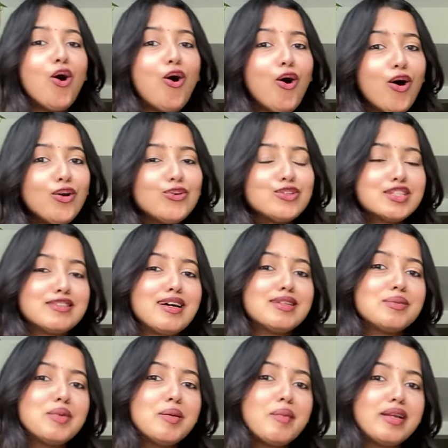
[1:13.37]
और उनके साथ
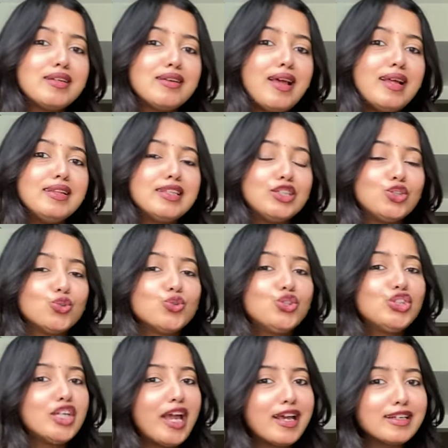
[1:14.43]
अपनी मेंटल हेल्थ इश्यूज
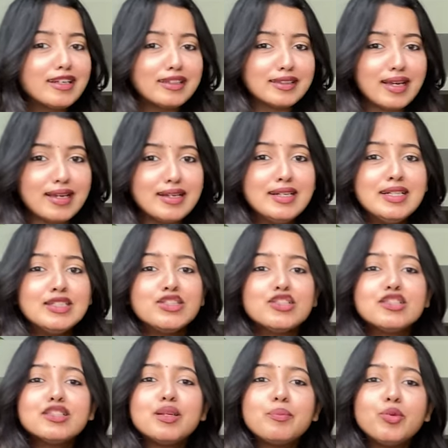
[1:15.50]
शेयर करता है दिस
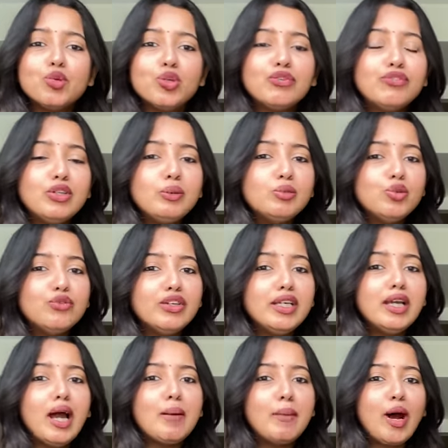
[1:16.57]
इज अ ब्यूटिफुल मूवी
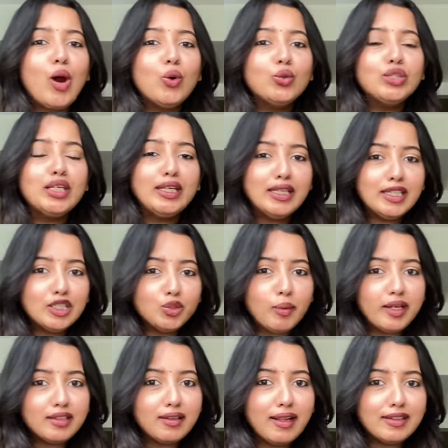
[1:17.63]
अबाउट टीन एज
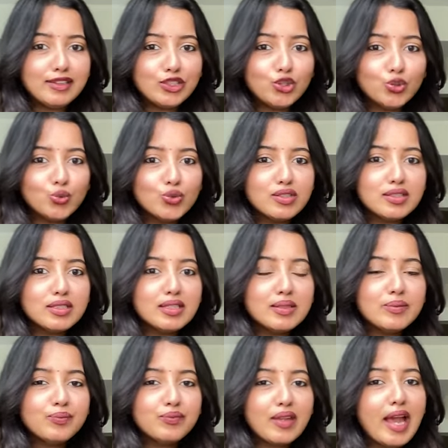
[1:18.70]
मेंटल हेल्थ इशूज
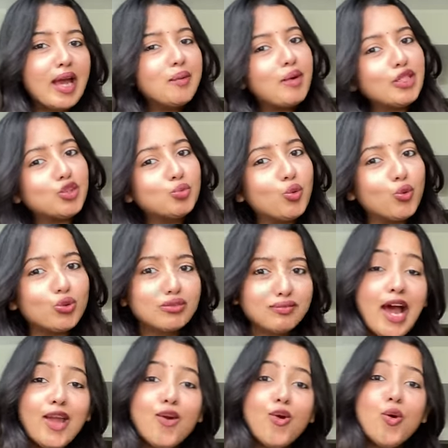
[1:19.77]
एंड मच मोर
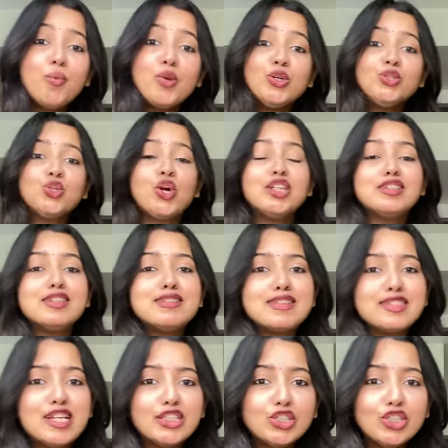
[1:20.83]
आई होप यू एंजॉयड दी
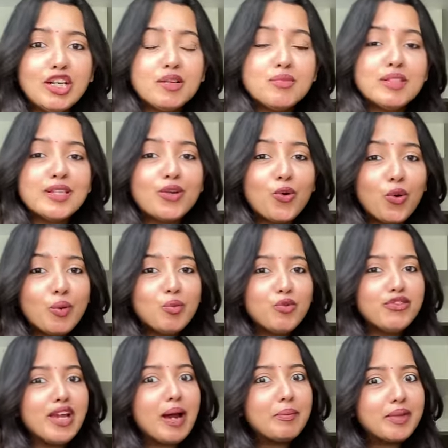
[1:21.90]
सजेशन इनसे कोई
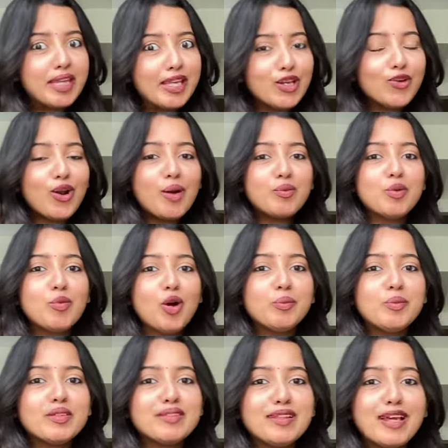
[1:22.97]
मूवी आप देखें और आपको
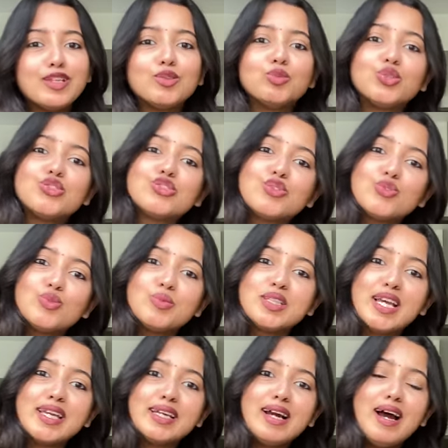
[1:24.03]
बहुत पसंद आए तो मुझे जरूर
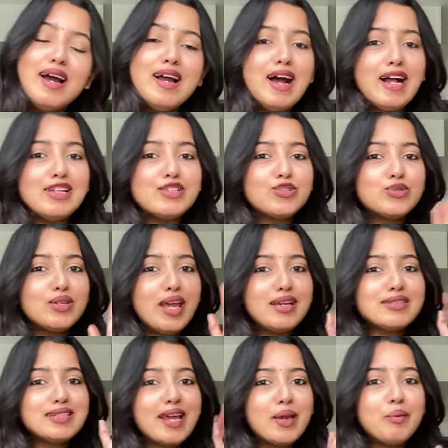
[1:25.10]
बताइएगा आई सी यू
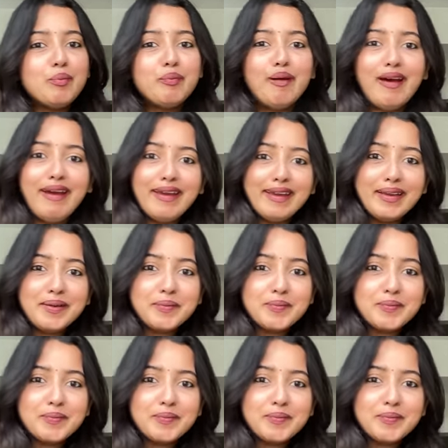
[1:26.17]
नेक्स्ट टाइम बाय